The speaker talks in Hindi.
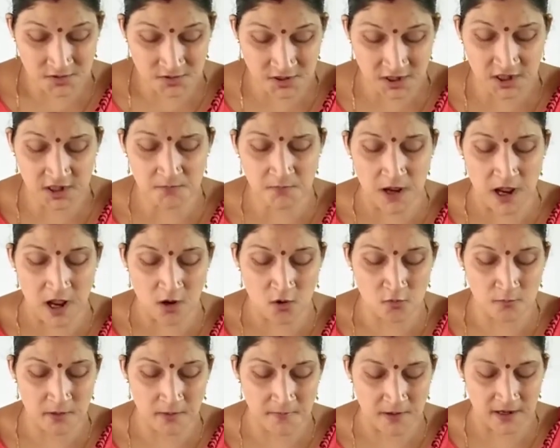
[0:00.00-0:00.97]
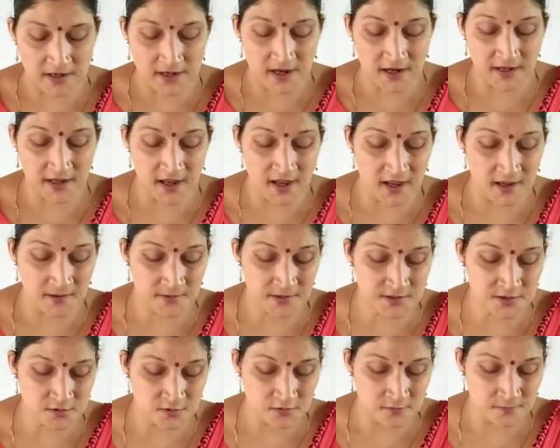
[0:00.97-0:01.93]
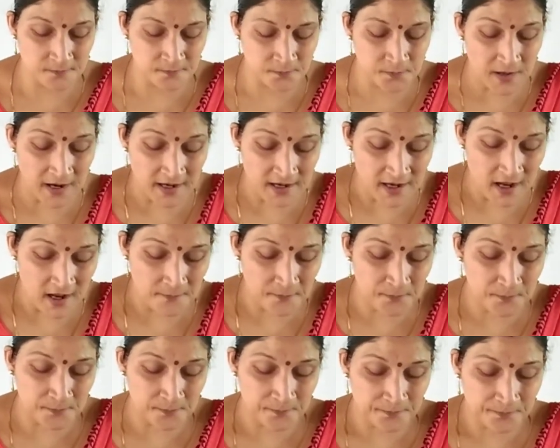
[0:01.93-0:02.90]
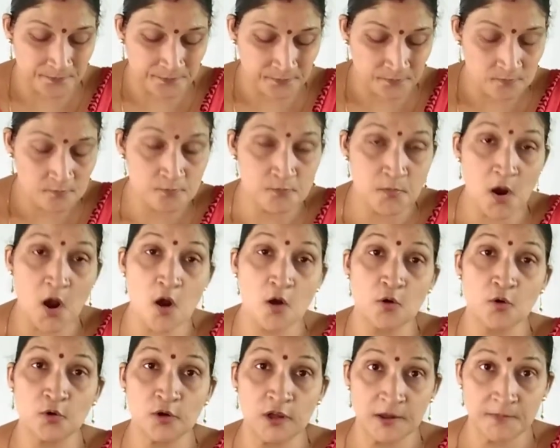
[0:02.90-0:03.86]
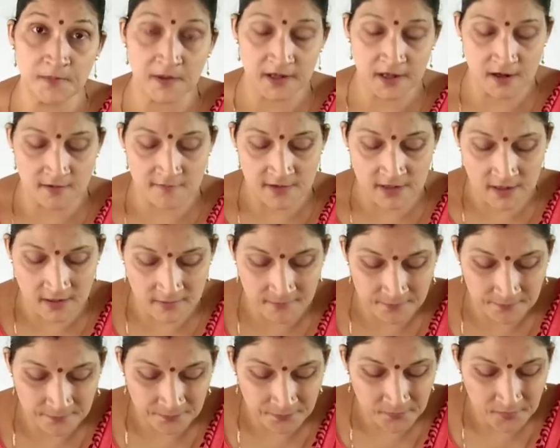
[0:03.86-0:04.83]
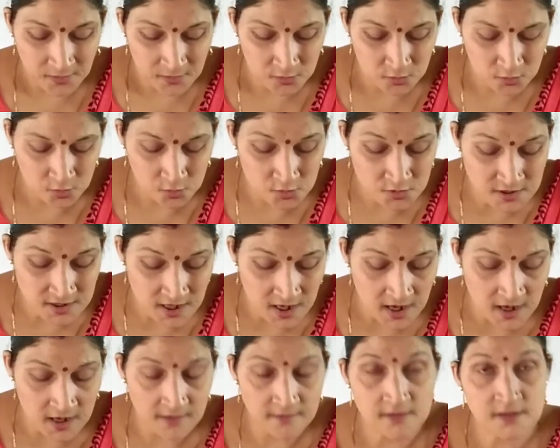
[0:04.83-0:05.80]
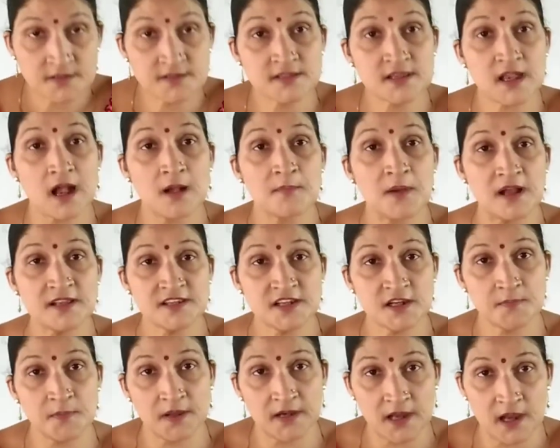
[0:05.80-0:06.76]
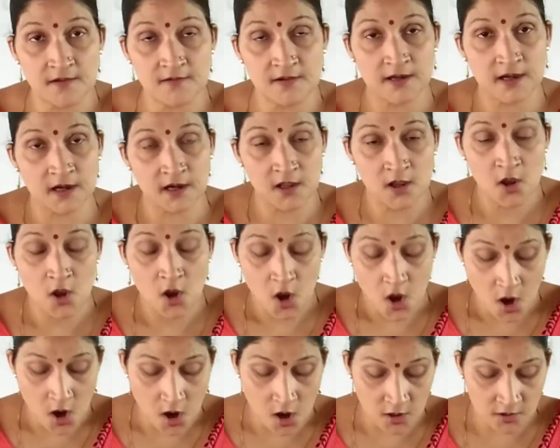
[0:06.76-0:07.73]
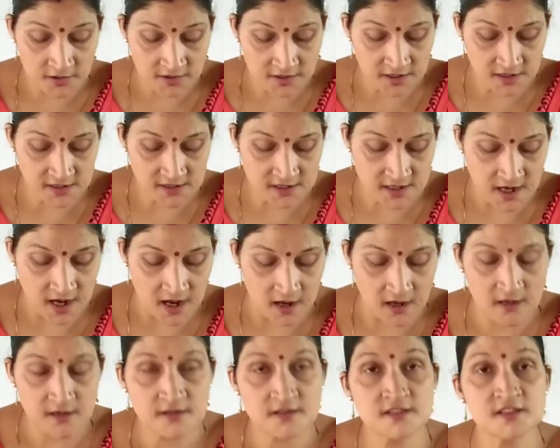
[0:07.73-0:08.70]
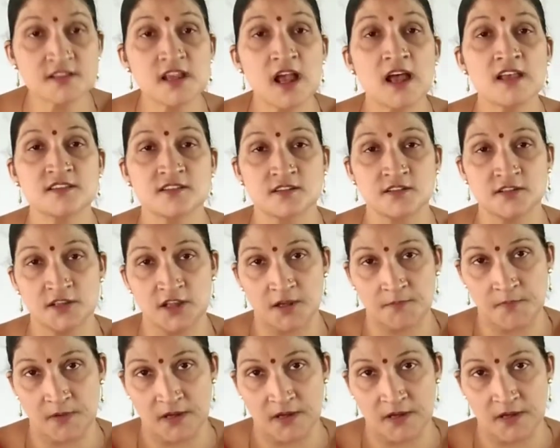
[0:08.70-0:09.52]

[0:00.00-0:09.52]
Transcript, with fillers: तीन भागों में बांटा गया है बच्चों पहला भौगोलिक पर्यावरण दूसरा सामाजिक पर्यावरण और तीसरा सांस्कृतिक